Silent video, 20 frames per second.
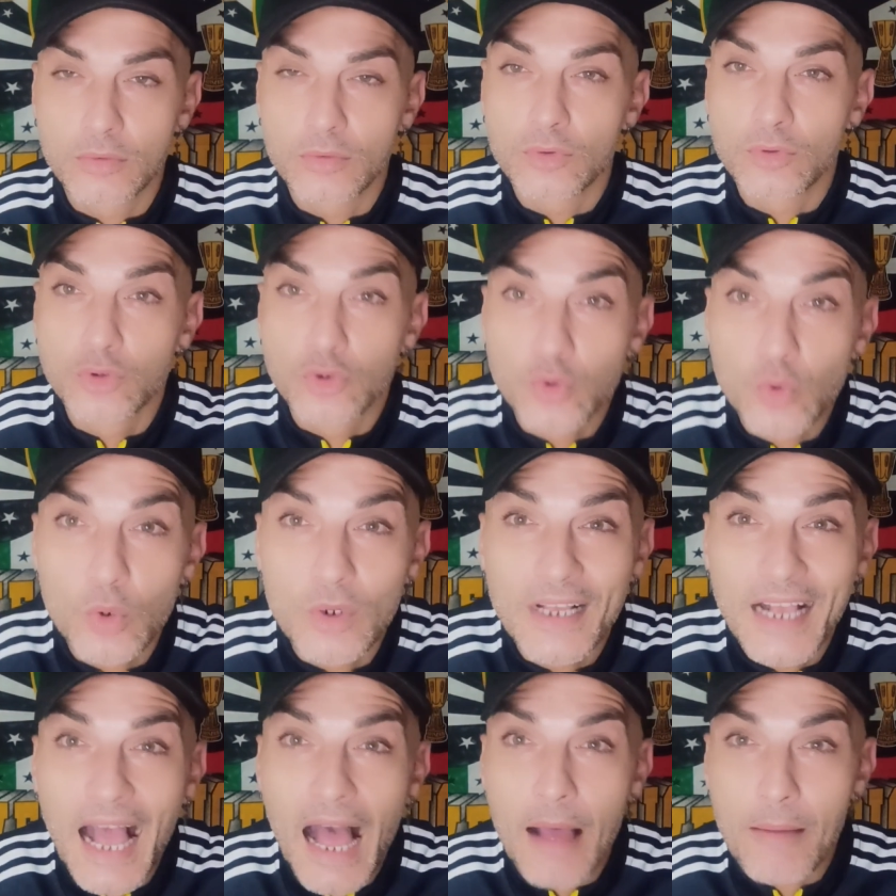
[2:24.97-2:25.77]

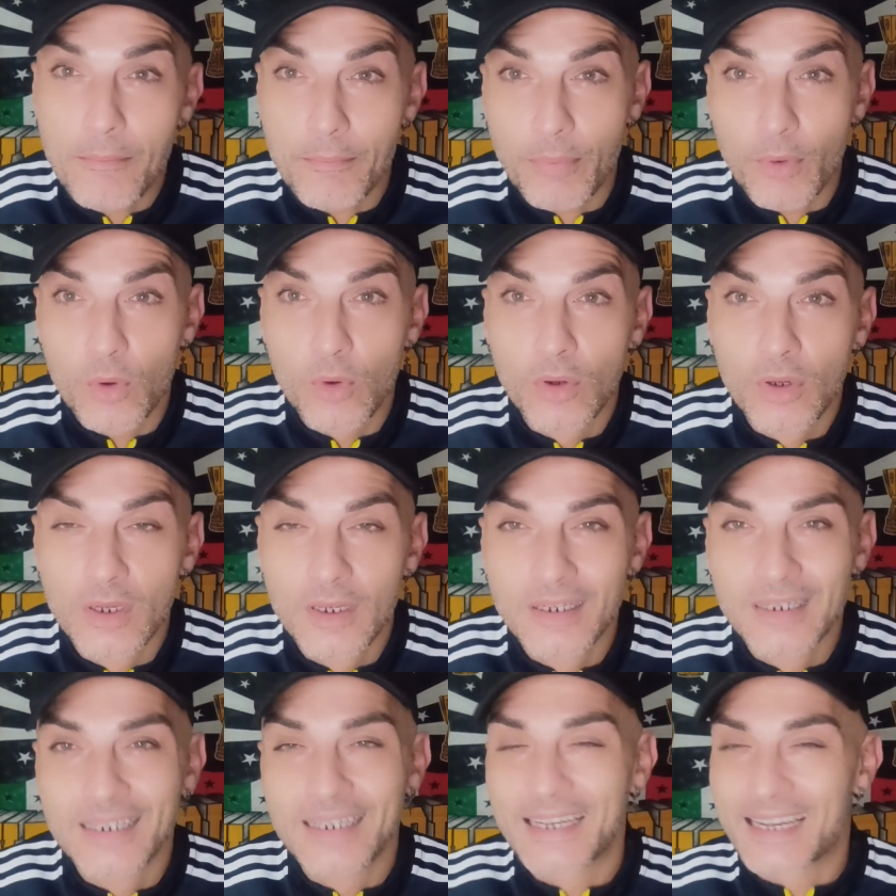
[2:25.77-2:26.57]
sul campo,
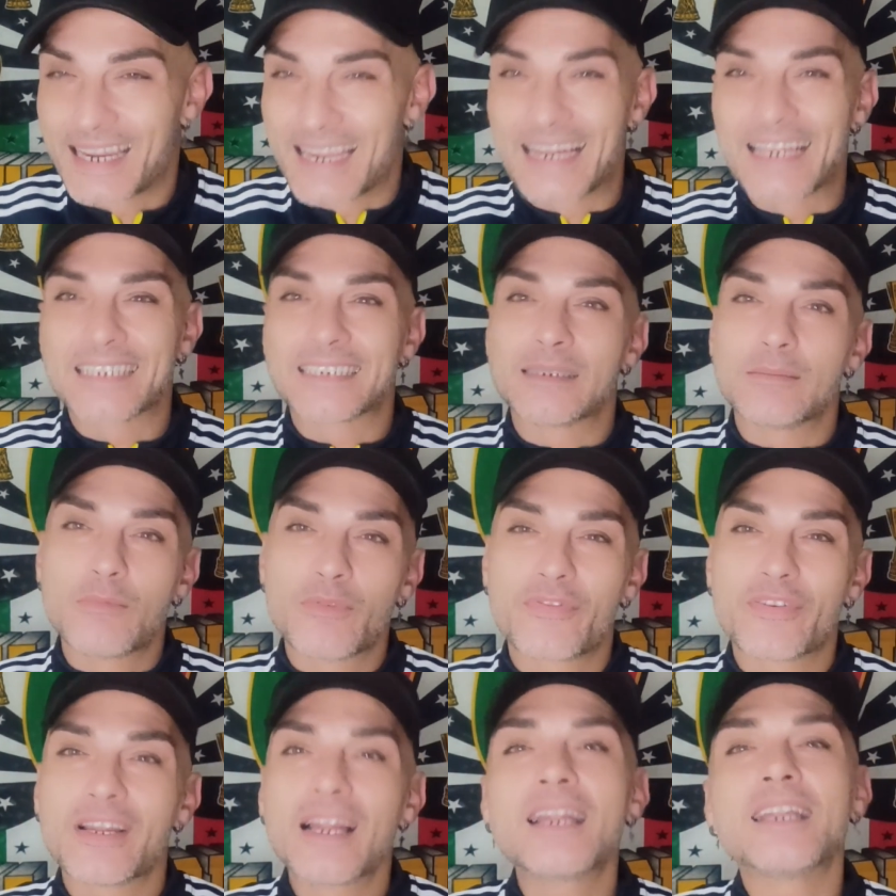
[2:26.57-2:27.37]
che la
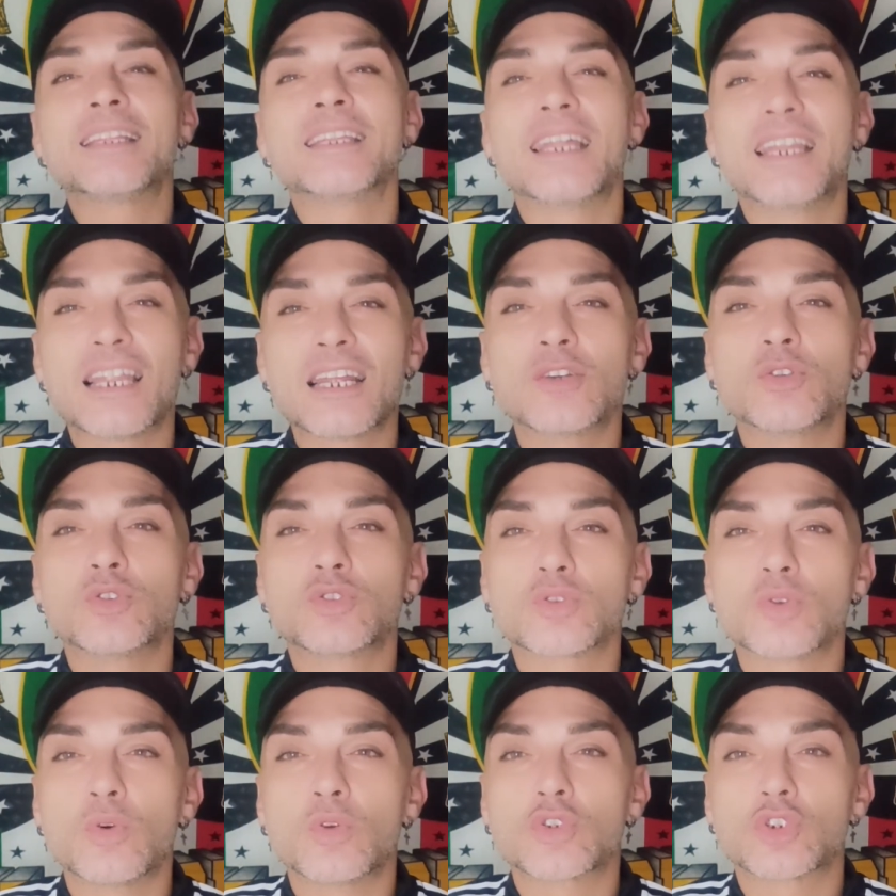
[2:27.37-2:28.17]
semifinale dell'anno
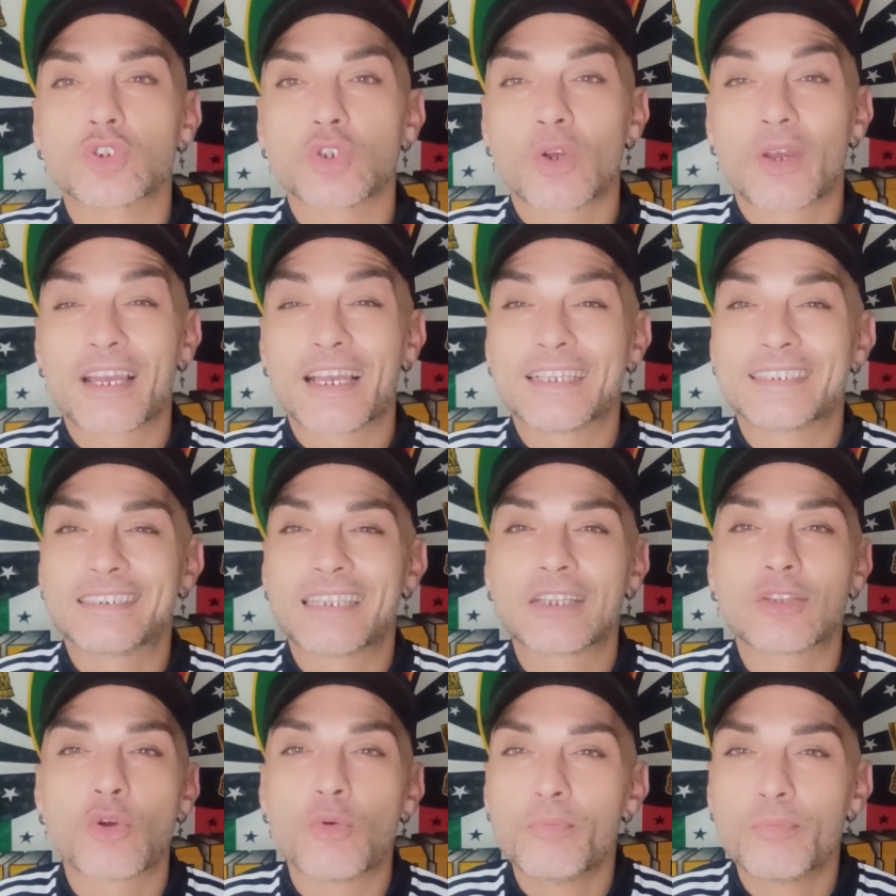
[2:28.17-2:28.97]
scorso è
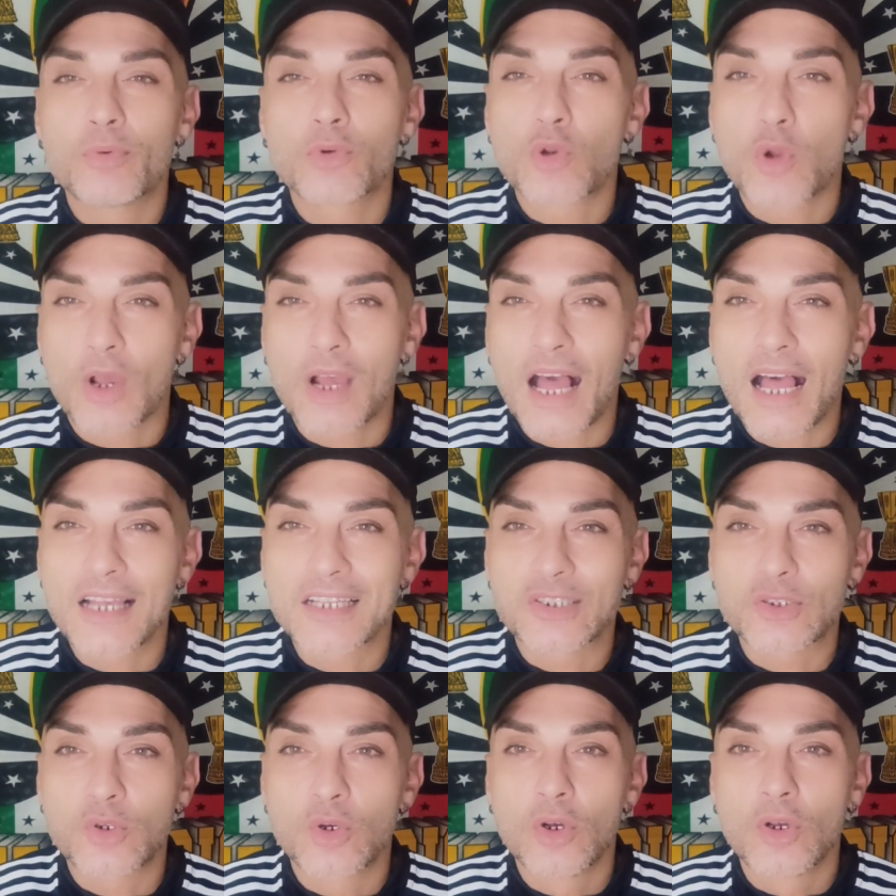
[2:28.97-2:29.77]
stata un puro
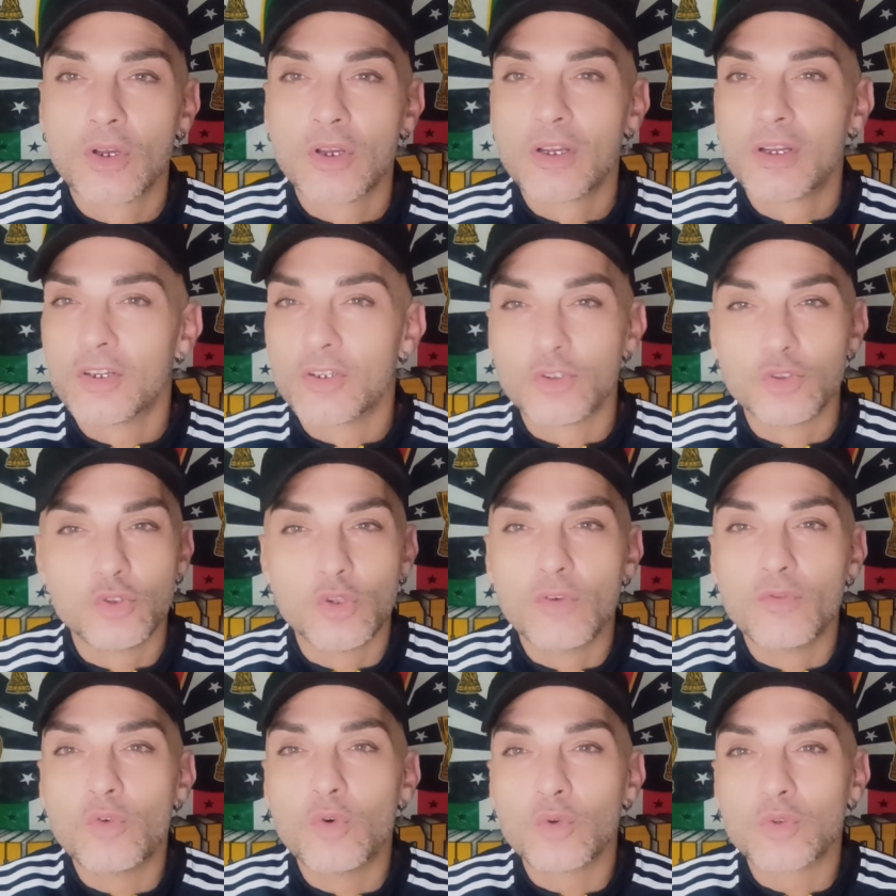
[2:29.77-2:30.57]
caso,
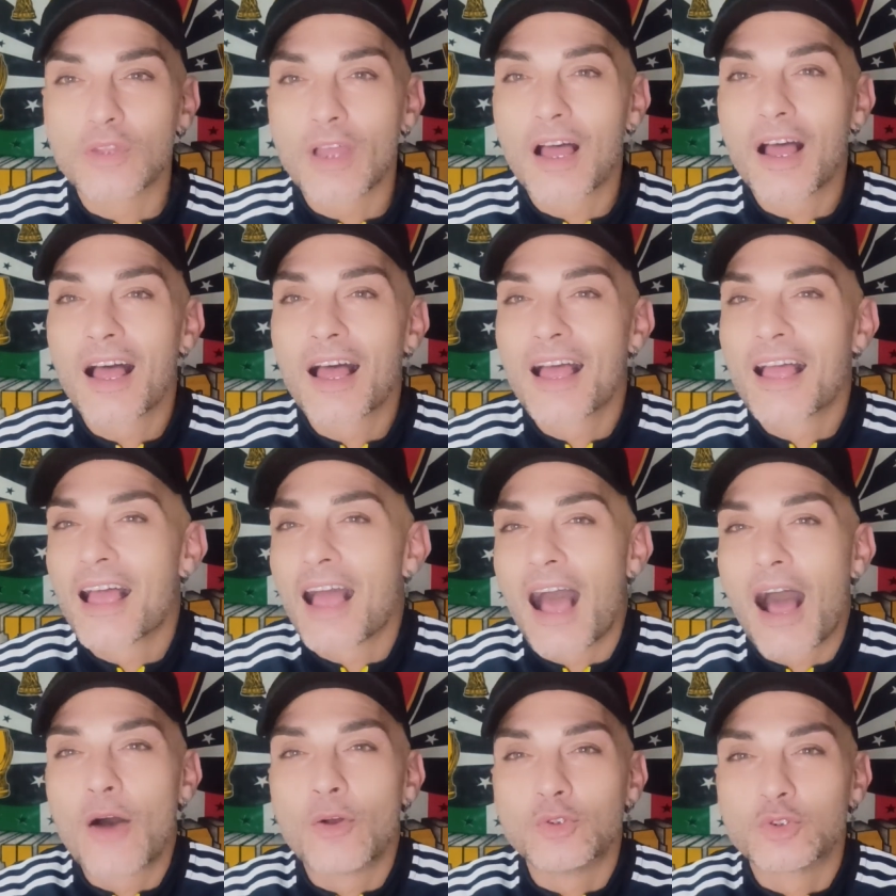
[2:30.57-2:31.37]
dovuto
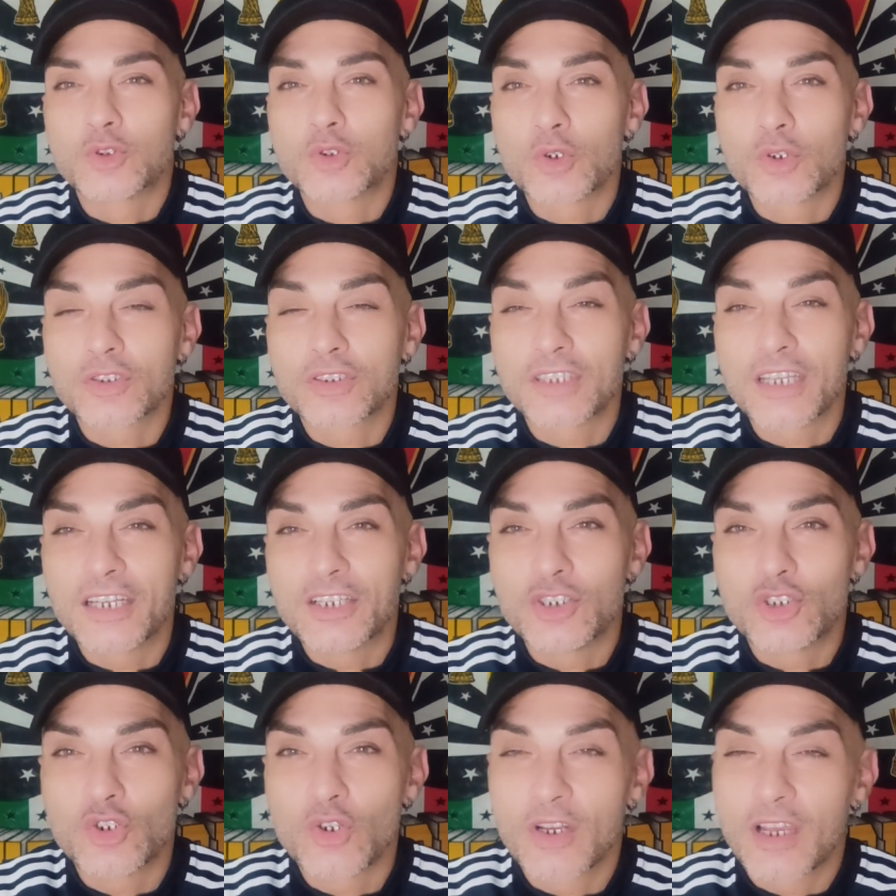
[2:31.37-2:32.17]
a un
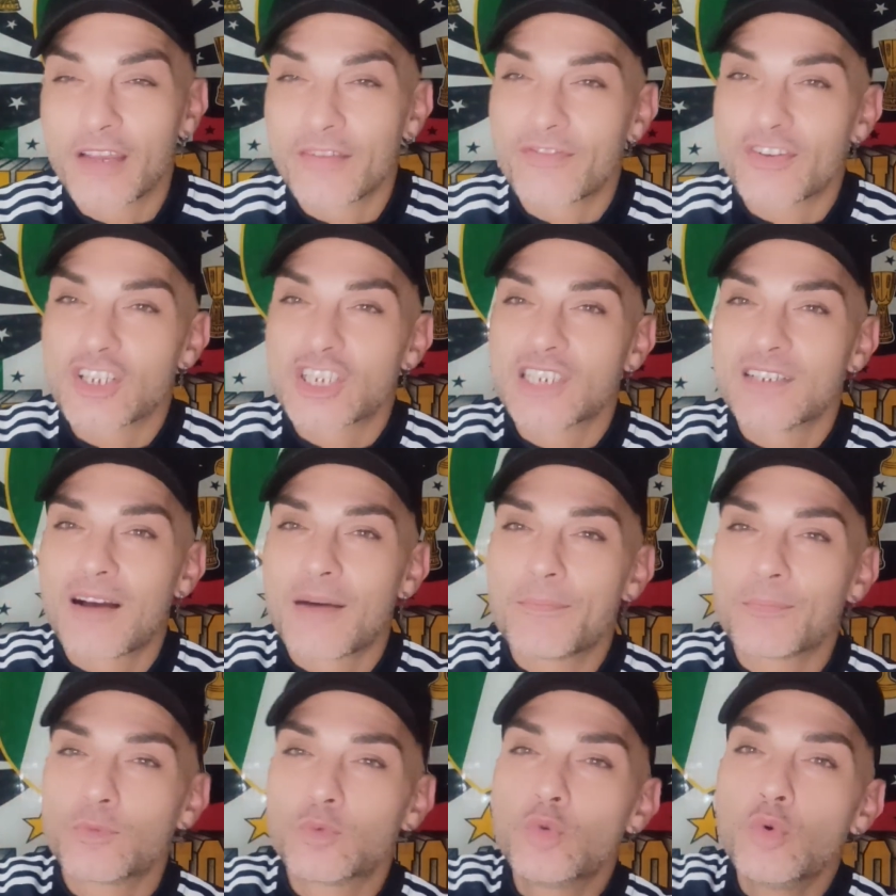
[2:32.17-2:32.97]
sorteggio che
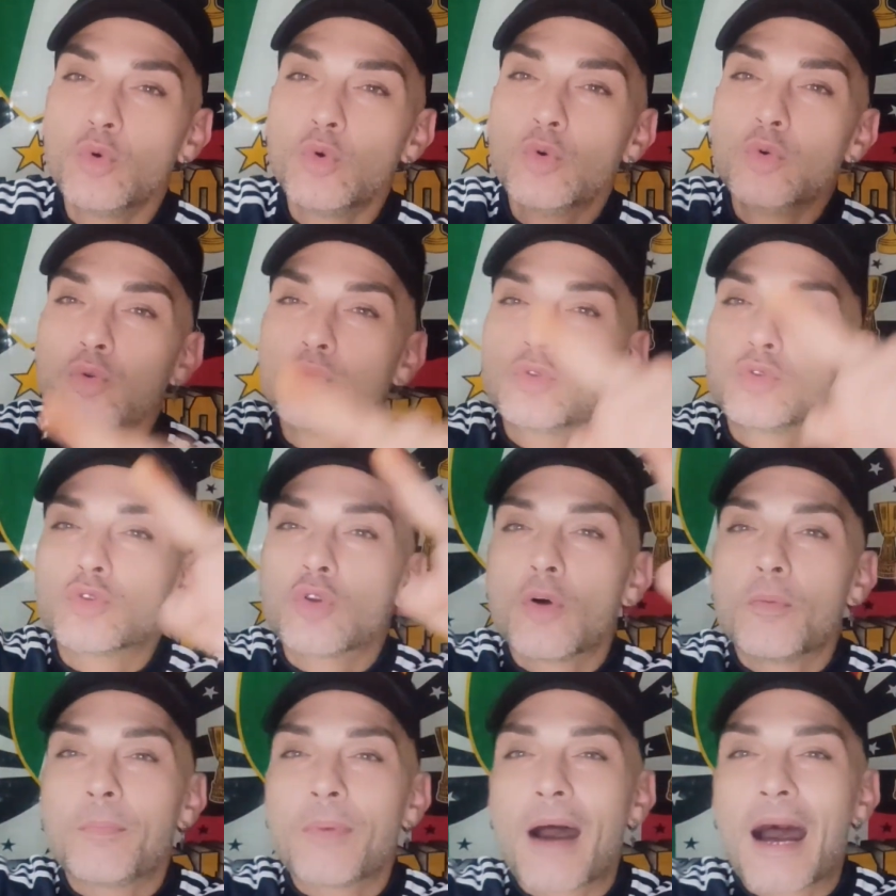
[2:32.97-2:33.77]
faceva
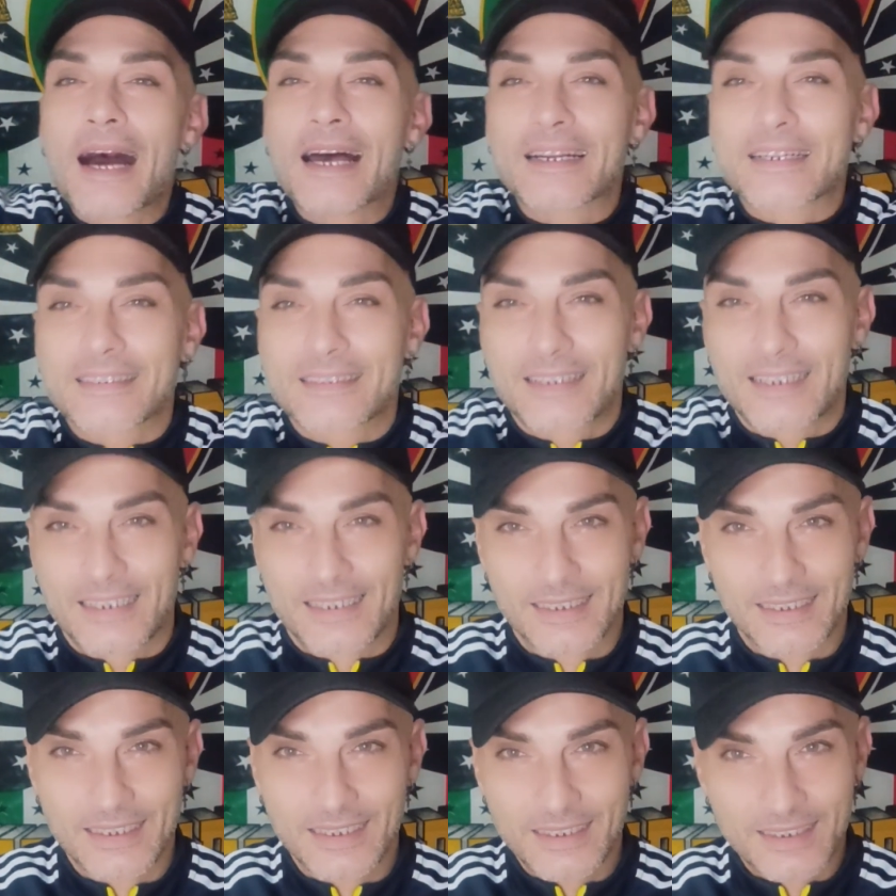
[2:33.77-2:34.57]
tutto parte